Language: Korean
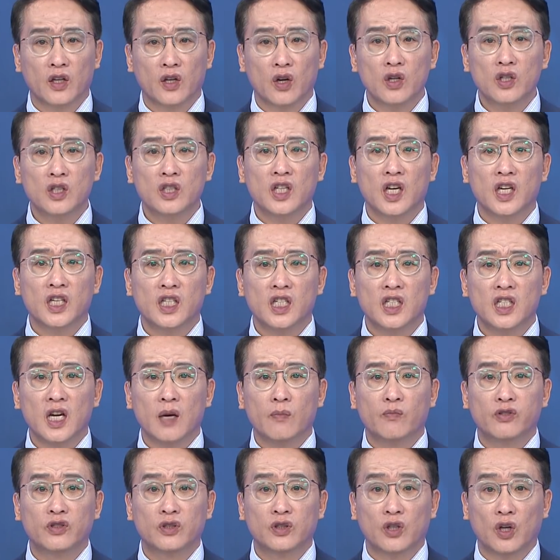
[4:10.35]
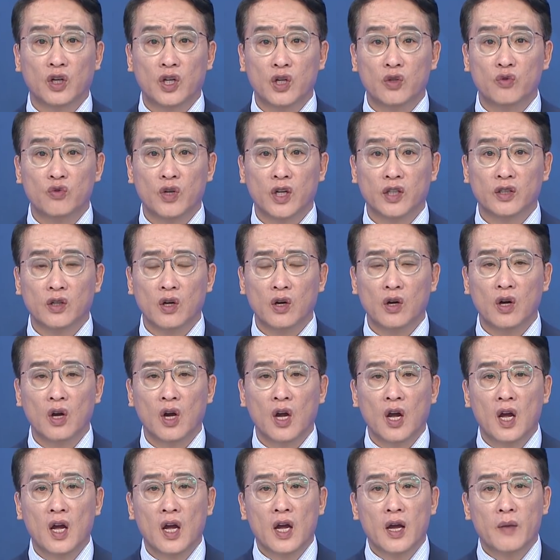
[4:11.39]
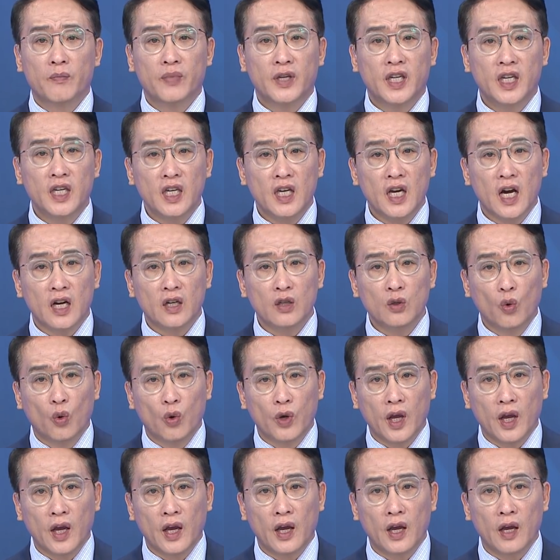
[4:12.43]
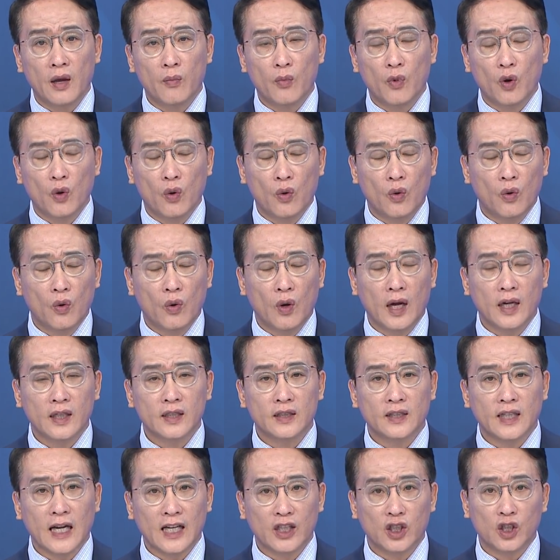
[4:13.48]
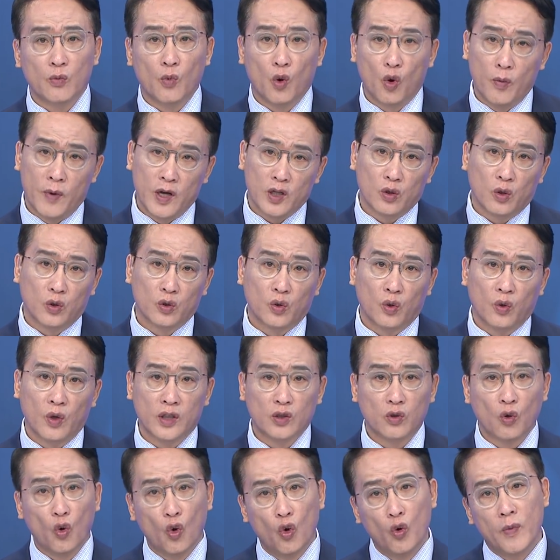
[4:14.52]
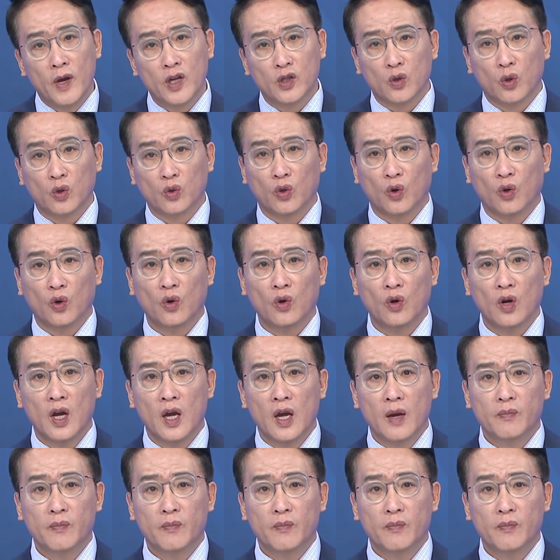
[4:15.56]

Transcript: 현재 시장 분석 기준에서 PR은 올해 뭐 한 4.5배 정도에서 5배 정도,